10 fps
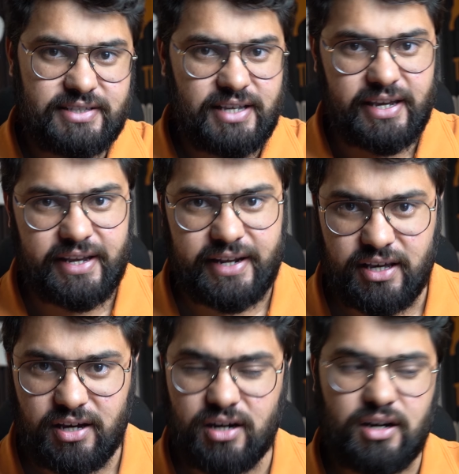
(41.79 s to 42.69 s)
इज़ अगेन
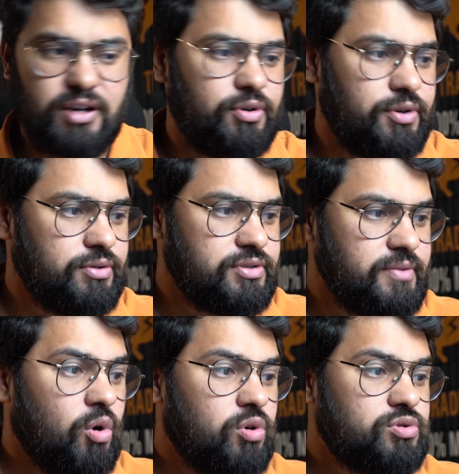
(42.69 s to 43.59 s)
ए गुड न्यूज़
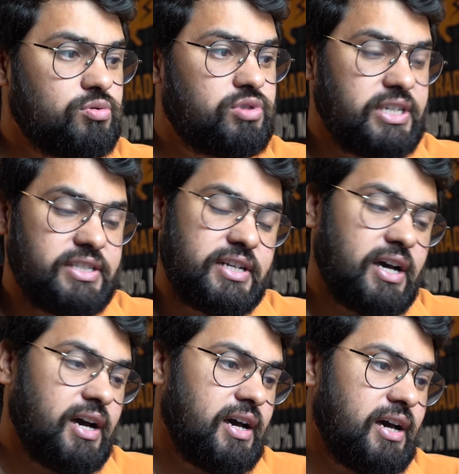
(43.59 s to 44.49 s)
और जो
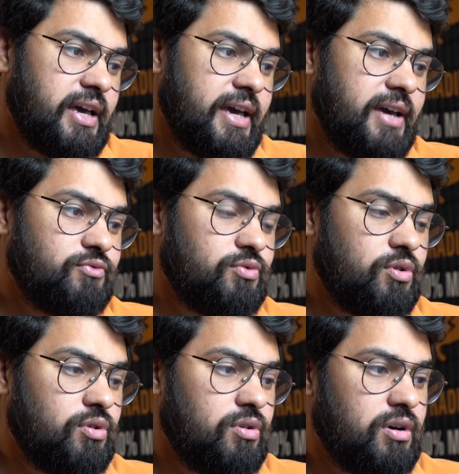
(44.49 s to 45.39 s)
तीसरा है
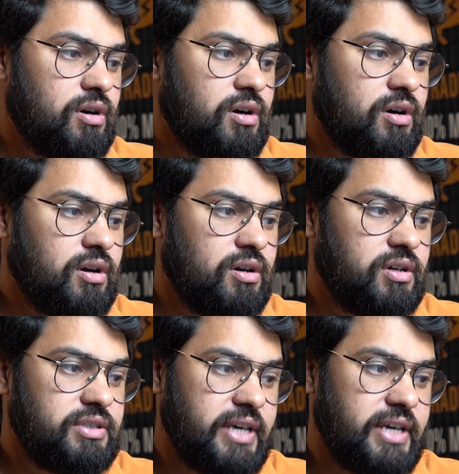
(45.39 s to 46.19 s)
वो uh,